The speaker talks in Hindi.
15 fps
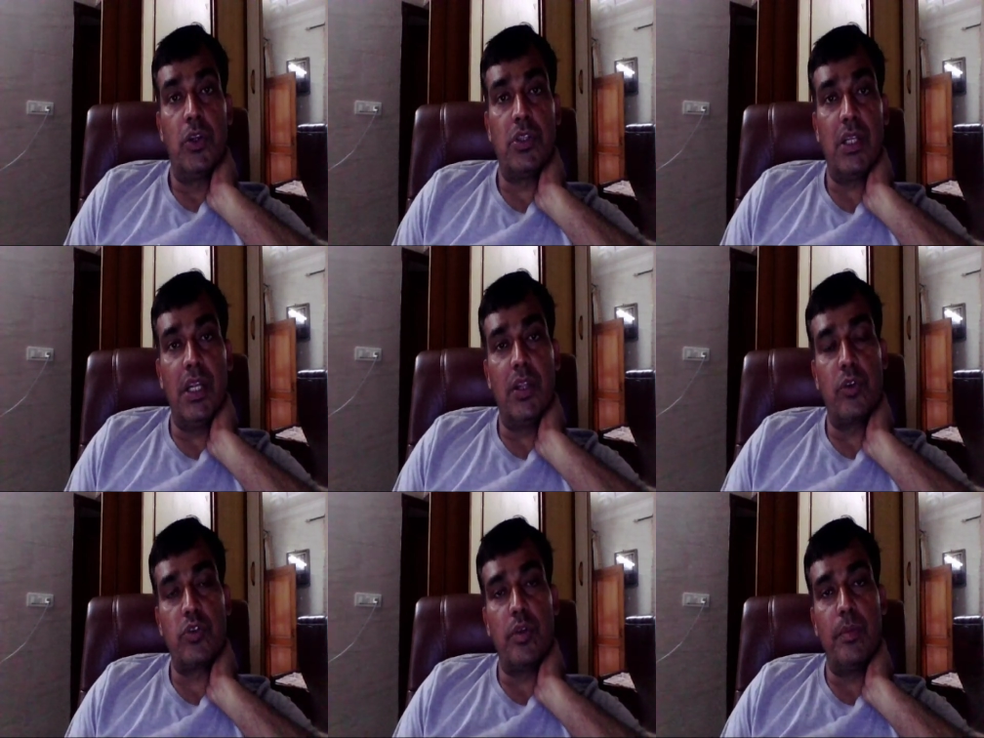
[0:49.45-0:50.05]
तो
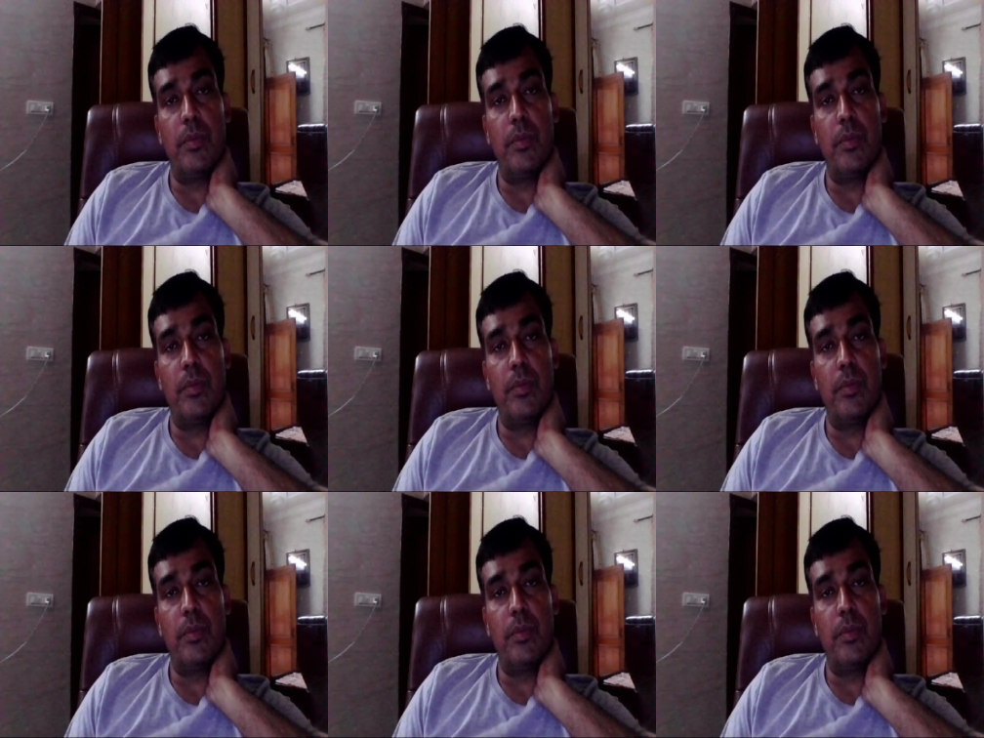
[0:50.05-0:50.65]
चलिए दोस्तों बात
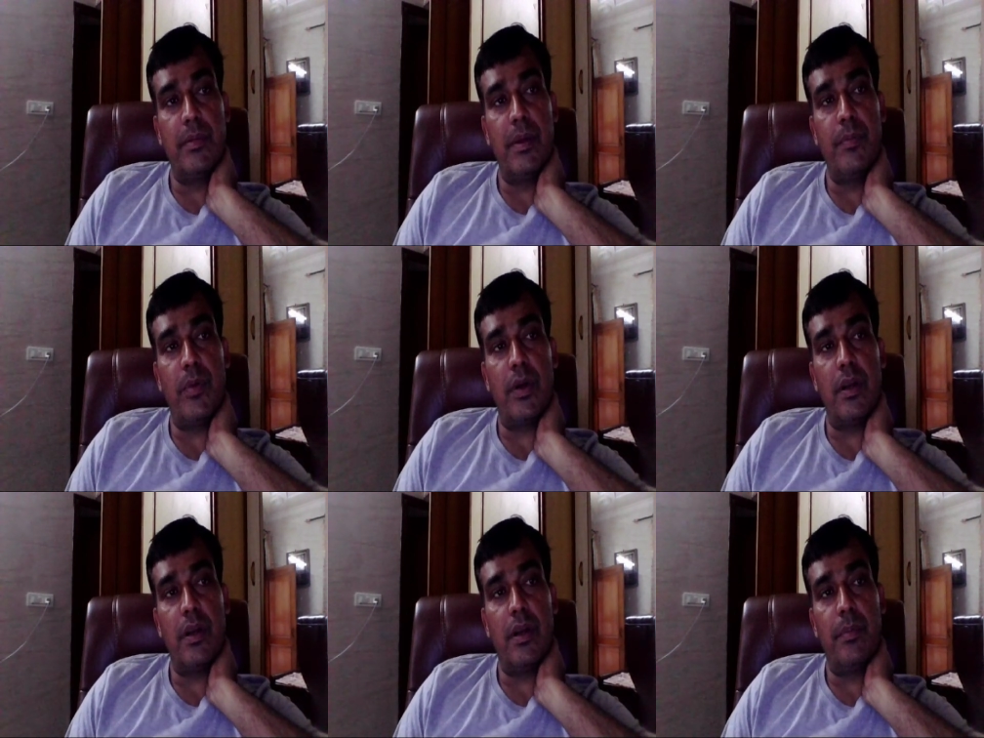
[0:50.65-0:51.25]
करते हैं इन सभी
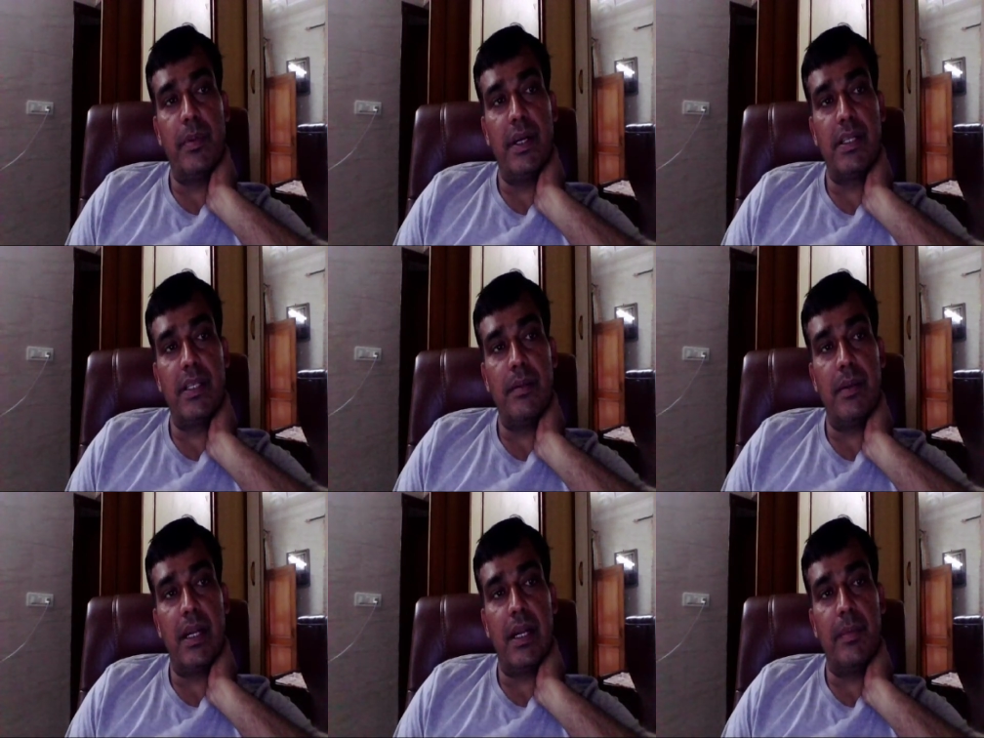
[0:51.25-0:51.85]
इंपॉर्टेंट
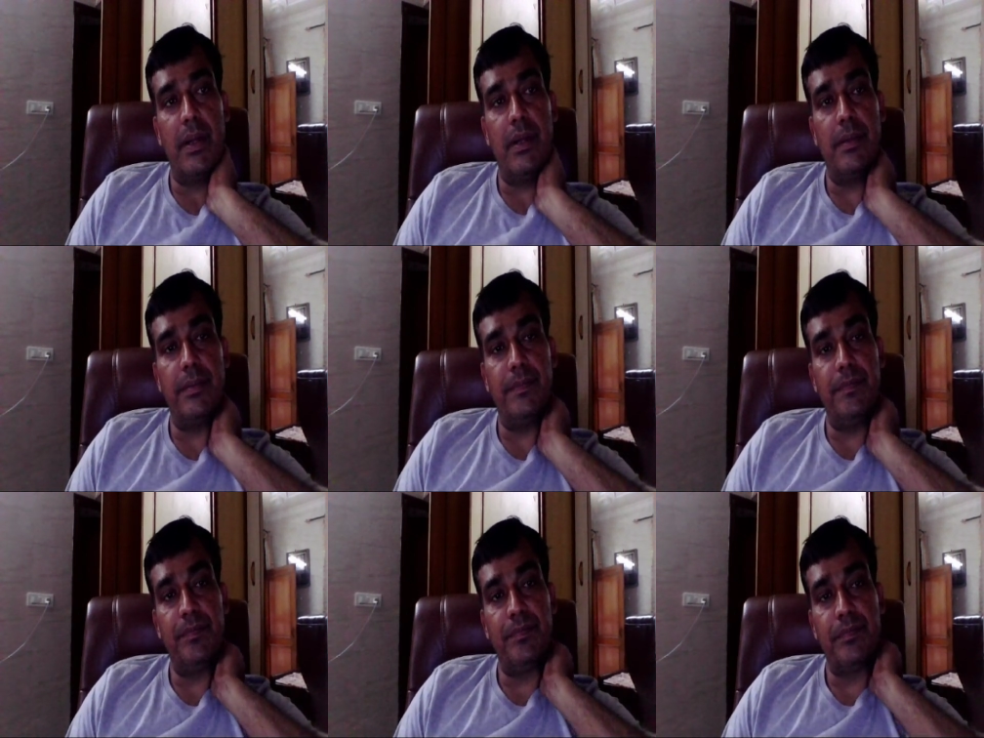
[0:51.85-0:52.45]
अपडेट्स के बारे में
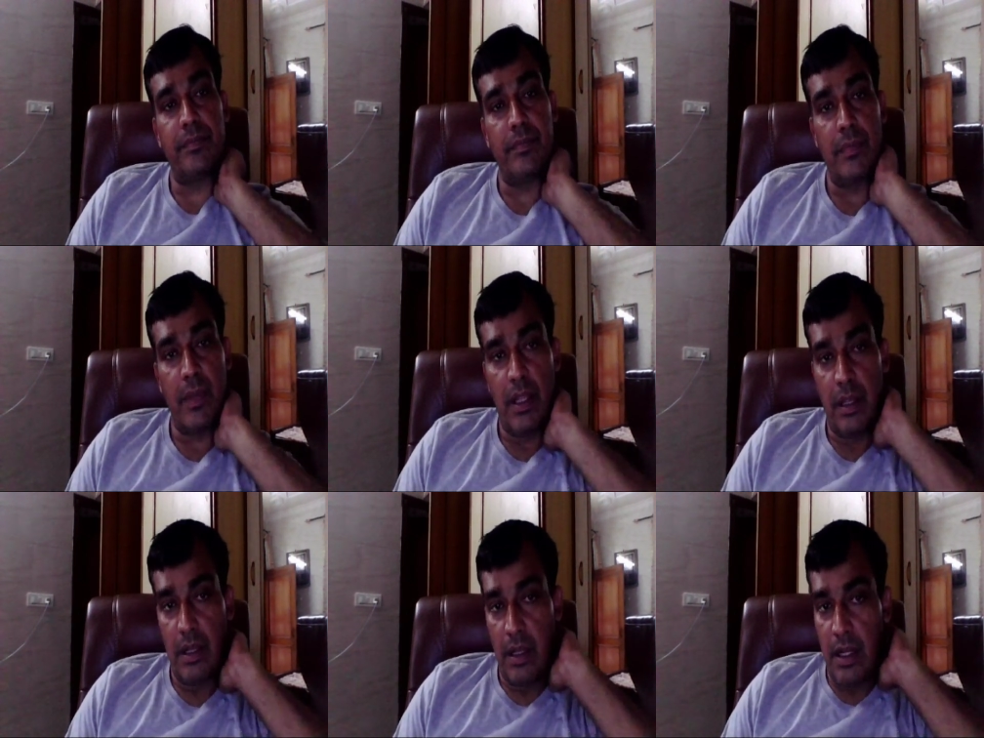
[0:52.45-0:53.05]

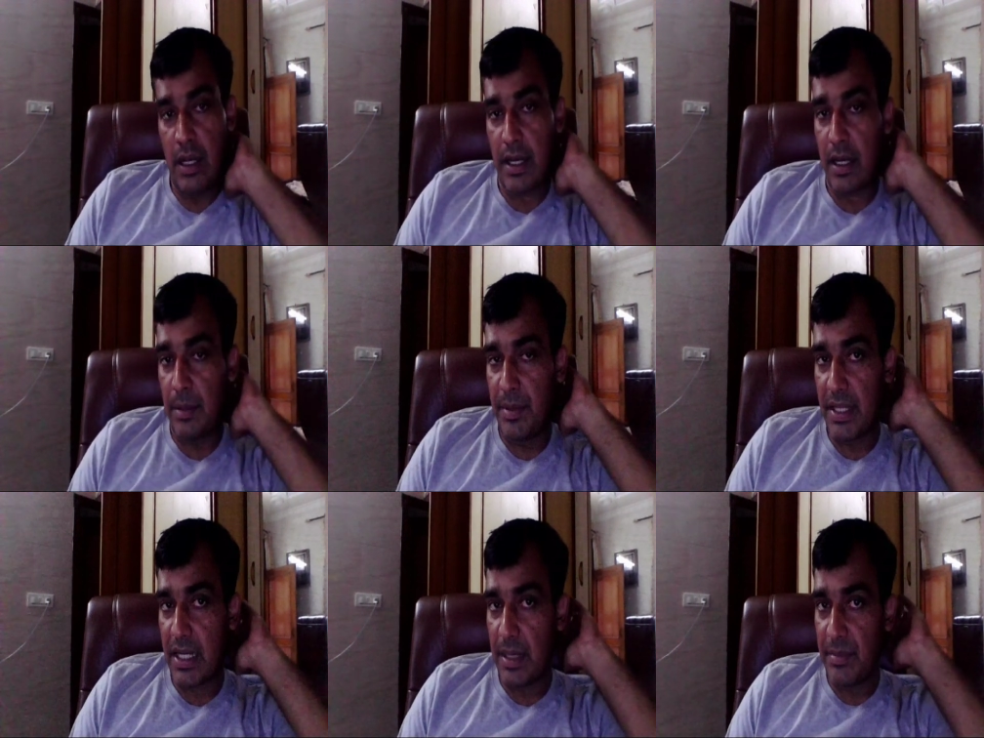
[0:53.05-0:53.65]

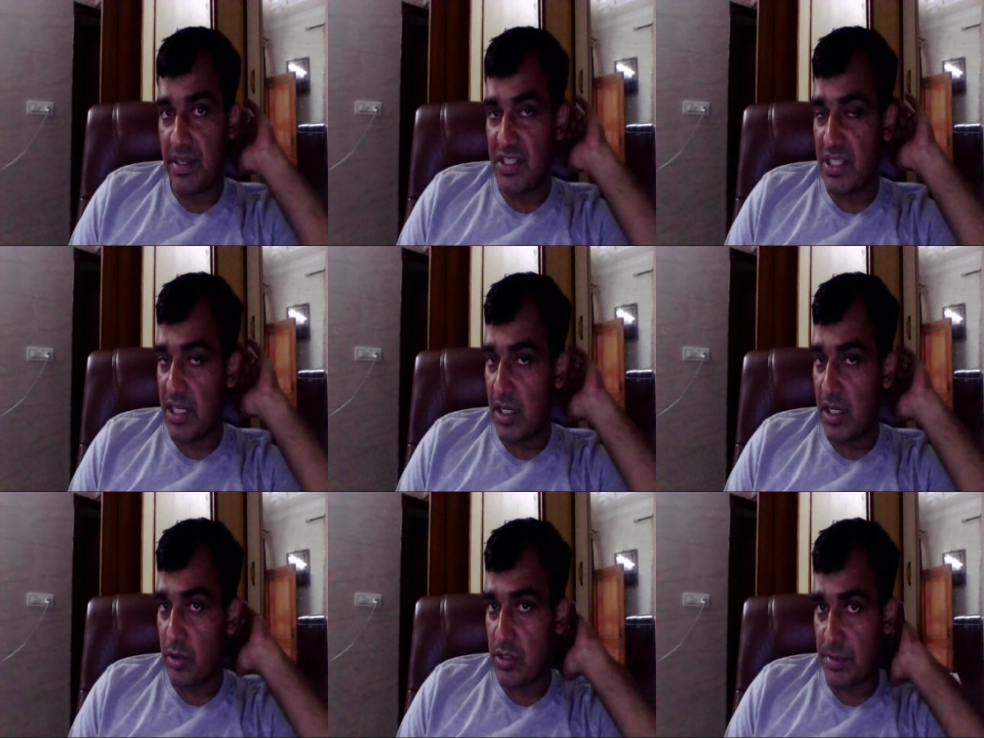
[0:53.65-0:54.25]
अगर अभी तक आपने इस
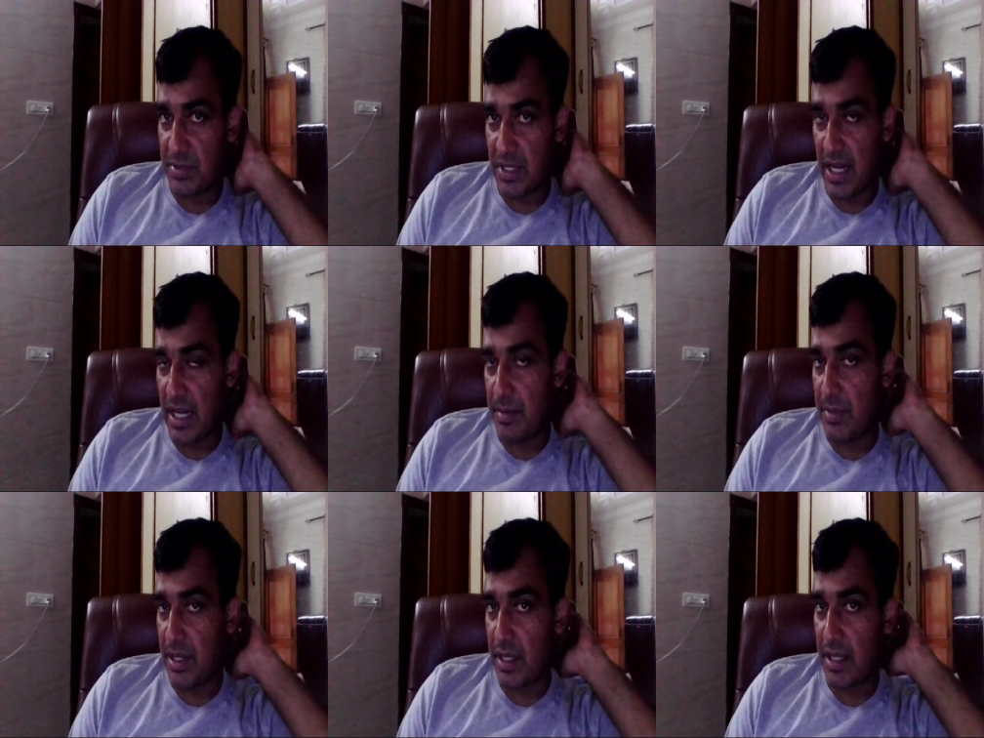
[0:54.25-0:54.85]
चैनल को
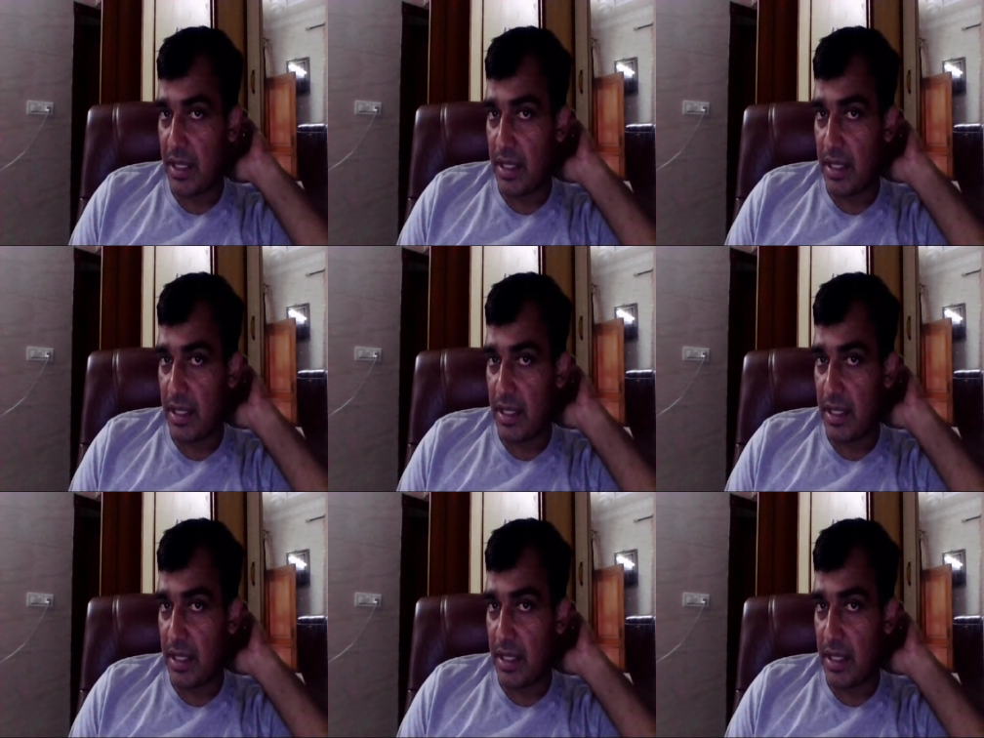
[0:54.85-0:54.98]
सब्सक्राइब नहीं